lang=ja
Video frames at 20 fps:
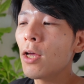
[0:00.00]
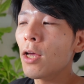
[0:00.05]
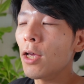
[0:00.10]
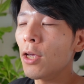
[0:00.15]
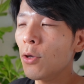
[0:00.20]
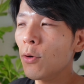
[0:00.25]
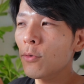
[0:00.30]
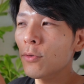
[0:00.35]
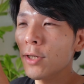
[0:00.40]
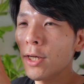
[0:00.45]

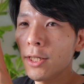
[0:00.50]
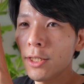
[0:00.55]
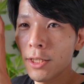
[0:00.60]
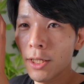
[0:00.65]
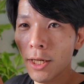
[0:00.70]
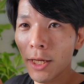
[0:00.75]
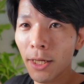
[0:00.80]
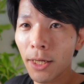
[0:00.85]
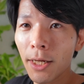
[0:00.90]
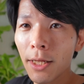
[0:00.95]
えー、良くないん
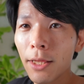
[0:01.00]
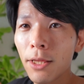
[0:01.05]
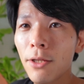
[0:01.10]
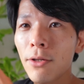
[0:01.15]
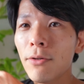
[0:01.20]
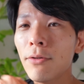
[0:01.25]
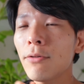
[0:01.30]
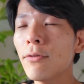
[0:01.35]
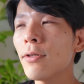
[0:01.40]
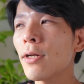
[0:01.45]
じゃないかっ
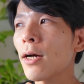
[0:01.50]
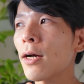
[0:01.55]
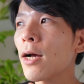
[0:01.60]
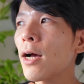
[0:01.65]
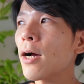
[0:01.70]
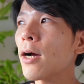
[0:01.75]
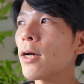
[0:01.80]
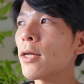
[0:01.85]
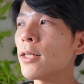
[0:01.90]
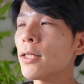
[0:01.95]
ていう風な
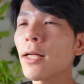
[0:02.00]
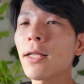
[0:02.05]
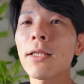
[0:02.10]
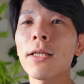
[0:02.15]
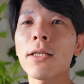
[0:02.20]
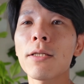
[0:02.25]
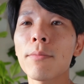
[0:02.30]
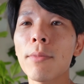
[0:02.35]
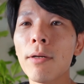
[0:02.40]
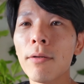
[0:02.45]
考えに至っ
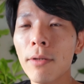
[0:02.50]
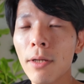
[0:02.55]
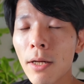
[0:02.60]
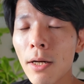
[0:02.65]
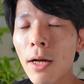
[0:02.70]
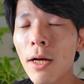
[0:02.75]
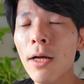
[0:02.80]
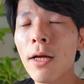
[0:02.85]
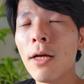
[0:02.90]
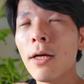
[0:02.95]
てしまうか
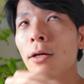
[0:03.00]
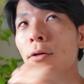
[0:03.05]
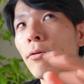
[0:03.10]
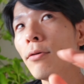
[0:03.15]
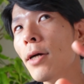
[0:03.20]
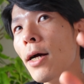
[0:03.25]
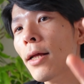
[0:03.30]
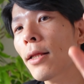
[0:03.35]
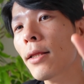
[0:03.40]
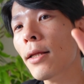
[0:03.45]
ら、
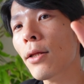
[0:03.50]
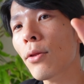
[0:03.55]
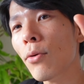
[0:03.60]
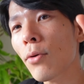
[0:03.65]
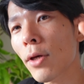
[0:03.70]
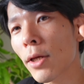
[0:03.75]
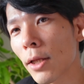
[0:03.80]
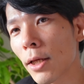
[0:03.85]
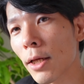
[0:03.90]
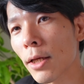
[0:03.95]
浮かんだ
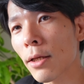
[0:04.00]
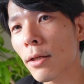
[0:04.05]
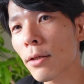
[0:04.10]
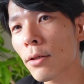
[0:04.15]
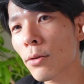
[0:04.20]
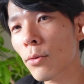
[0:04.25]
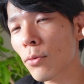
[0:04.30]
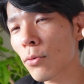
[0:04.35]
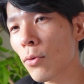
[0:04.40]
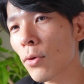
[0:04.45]
時に、
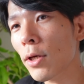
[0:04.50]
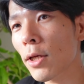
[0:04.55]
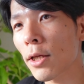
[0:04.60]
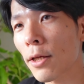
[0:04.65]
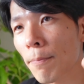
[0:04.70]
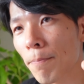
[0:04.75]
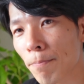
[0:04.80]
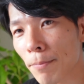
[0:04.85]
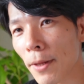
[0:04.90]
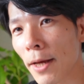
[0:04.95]
その時
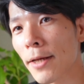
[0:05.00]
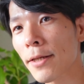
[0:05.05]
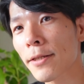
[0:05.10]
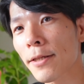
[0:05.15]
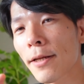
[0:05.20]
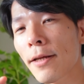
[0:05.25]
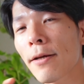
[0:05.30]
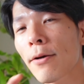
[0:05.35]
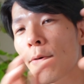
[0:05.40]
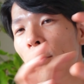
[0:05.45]
に対し
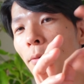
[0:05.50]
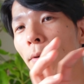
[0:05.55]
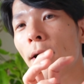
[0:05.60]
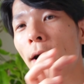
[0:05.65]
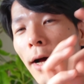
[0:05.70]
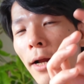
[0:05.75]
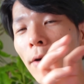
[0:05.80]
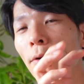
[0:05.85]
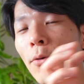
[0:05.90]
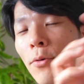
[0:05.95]
てね、こう
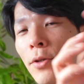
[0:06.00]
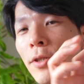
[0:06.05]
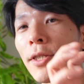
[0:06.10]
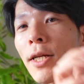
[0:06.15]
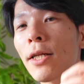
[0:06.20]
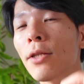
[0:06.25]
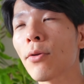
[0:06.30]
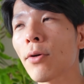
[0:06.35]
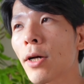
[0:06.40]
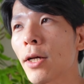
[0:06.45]
反論し
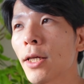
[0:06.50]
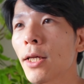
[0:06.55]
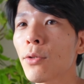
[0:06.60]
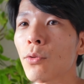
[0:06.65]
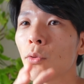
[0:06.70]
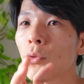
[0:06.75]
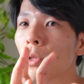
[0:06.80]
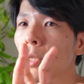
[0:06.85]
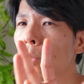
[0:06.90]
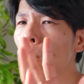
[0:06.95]
たりとか、いや、
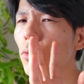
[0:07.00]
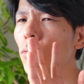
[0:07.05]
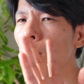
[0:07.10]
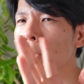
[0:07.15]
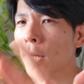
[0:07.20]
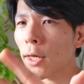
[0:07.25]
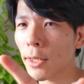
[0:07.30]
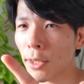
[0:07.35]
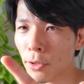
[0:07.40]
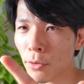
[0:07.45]
そんなこと
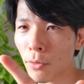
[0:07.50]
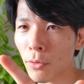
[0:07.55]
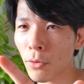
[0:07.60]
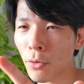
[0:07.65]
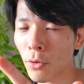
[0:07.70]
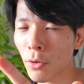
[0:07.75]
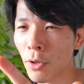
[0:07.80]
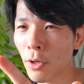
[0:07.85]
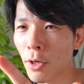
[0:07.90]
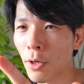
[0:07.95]
ないですよ。
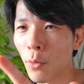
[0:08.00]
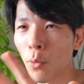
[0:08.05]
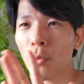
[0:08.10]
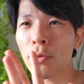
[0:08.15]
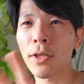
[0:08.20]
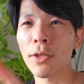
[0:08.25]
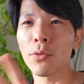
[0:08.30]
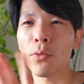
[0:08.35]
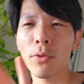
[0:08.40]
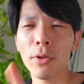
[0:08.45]

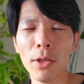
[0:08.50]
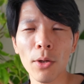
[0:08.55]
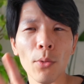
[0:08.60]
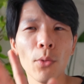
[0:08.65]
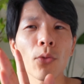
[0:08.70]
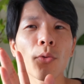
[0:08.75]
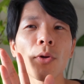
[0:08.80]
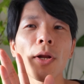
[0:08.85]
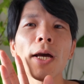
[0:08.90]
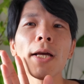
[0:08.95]
奥さんそんな
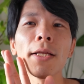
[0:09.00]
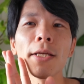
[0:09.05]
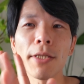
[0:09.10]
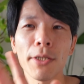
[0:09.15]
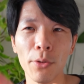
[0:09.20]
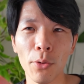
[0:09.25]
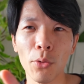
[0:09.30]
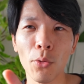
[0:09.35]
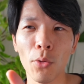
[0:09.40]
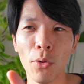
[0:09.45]
ことないで
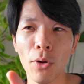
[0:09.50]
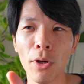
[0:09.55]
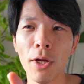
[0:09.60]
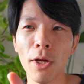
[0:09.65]
すよと。